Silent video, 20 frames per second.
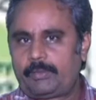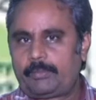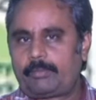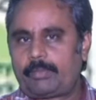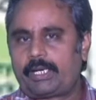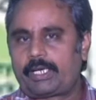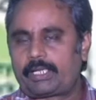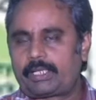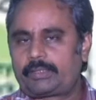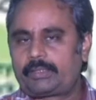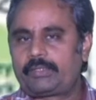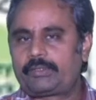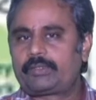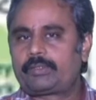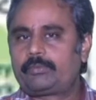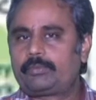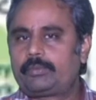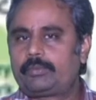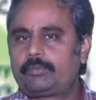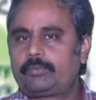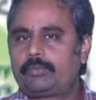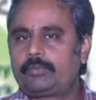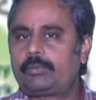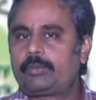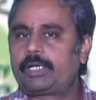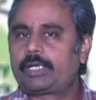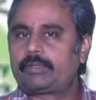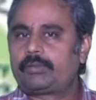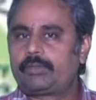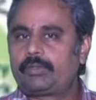భారతదేశ భూ
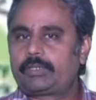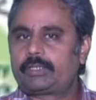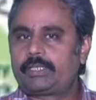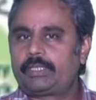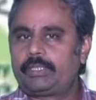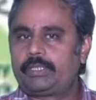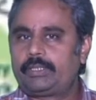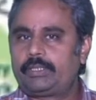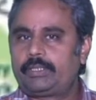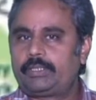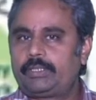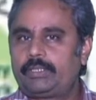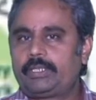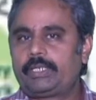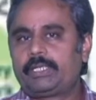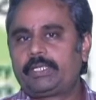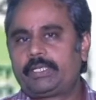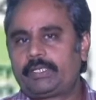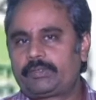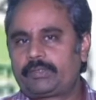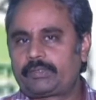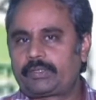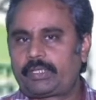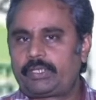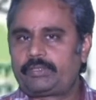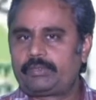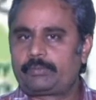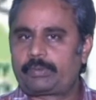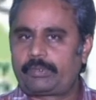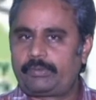భూభాగంలోకి ఏ దేశ
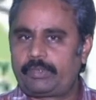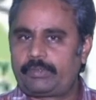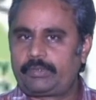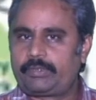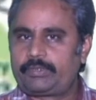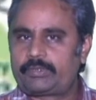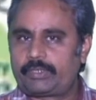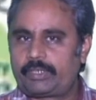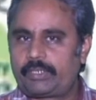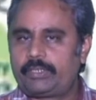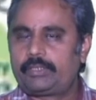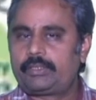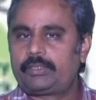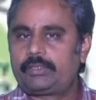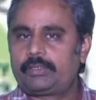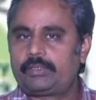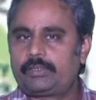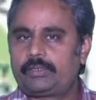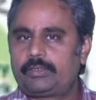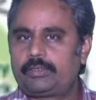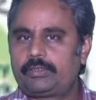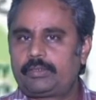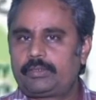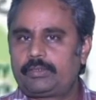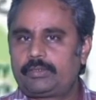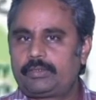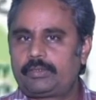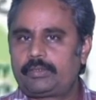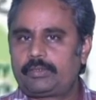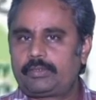సైన్యం ప్రవేశించినా
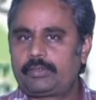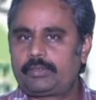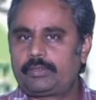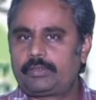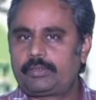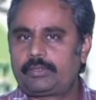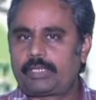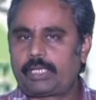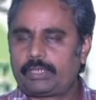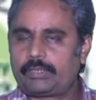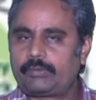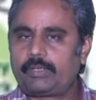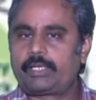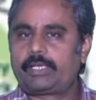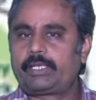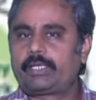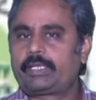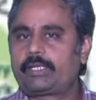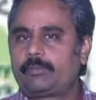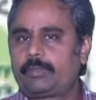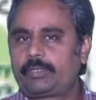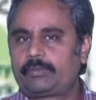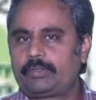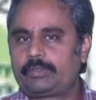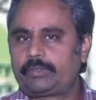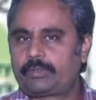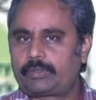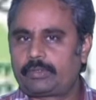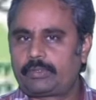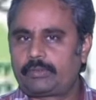అనివార్యంగా మనం
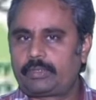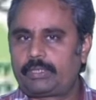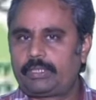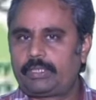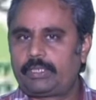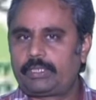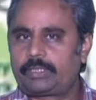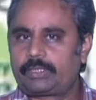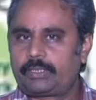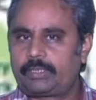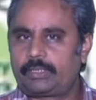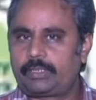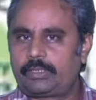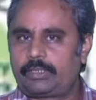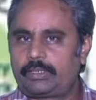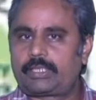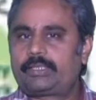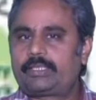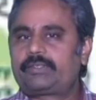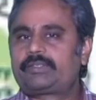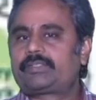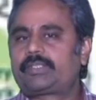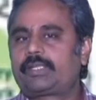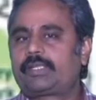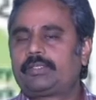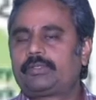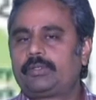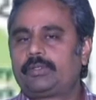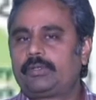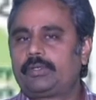ఎదుర్కోవాలి అది భారతదేశ
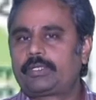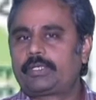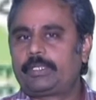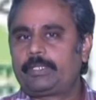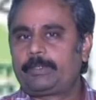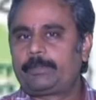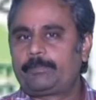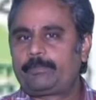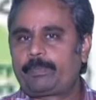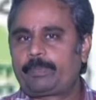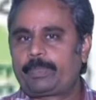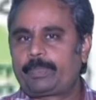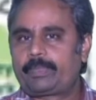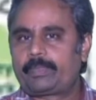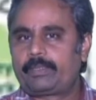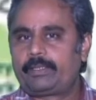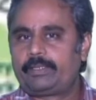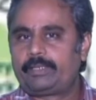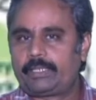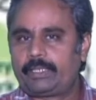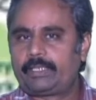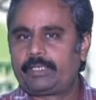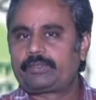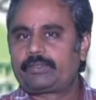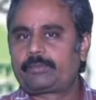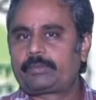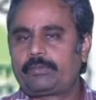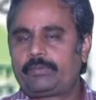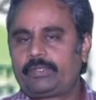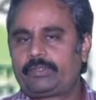సరిహద్దులోకి ఏ
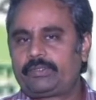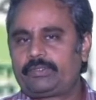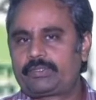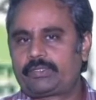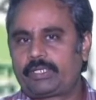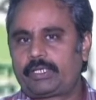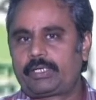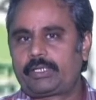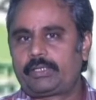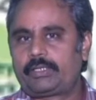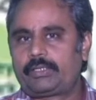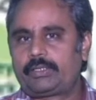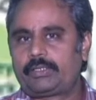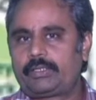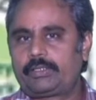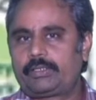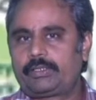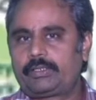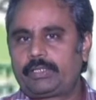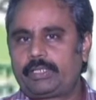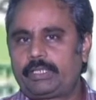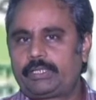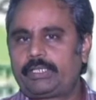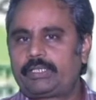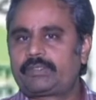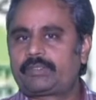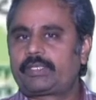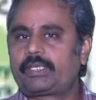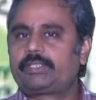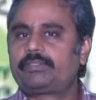దేశం ప్రవేశించినా ఏ
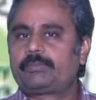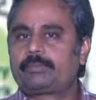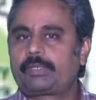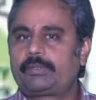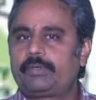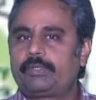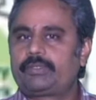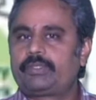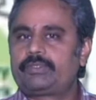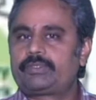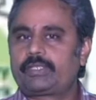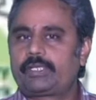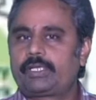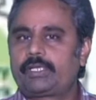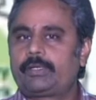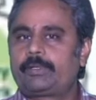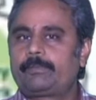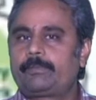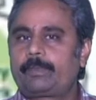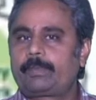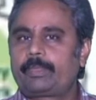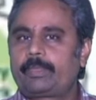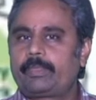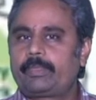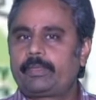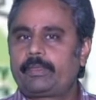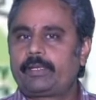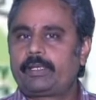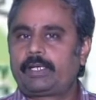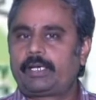దేశ సైన్యం ప్రవేశించినా
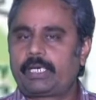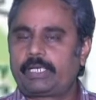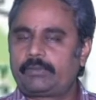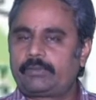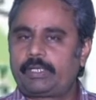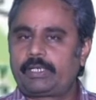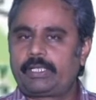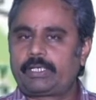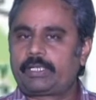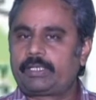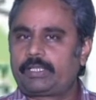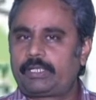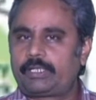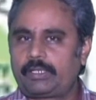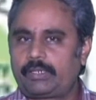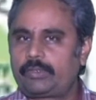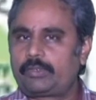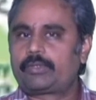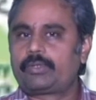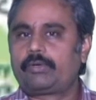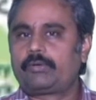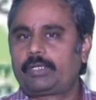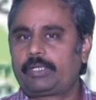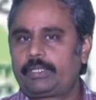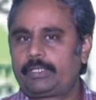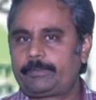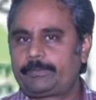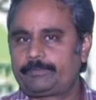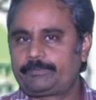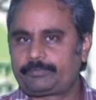అనివార్యంగా దాన్ని
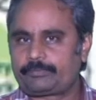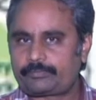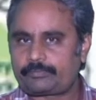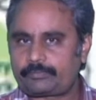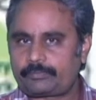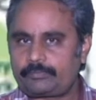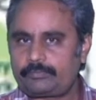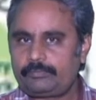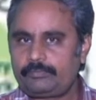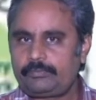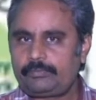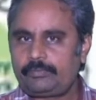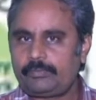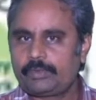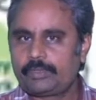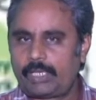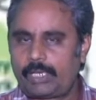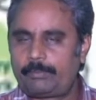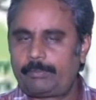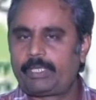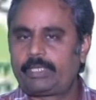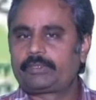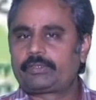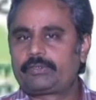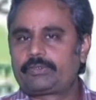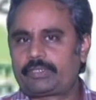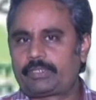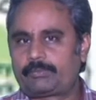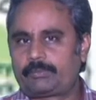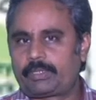అడ్డుకోవాలి
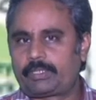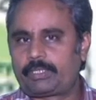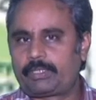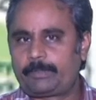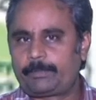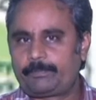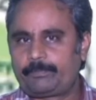అభ్యంతరం చెప్పాలి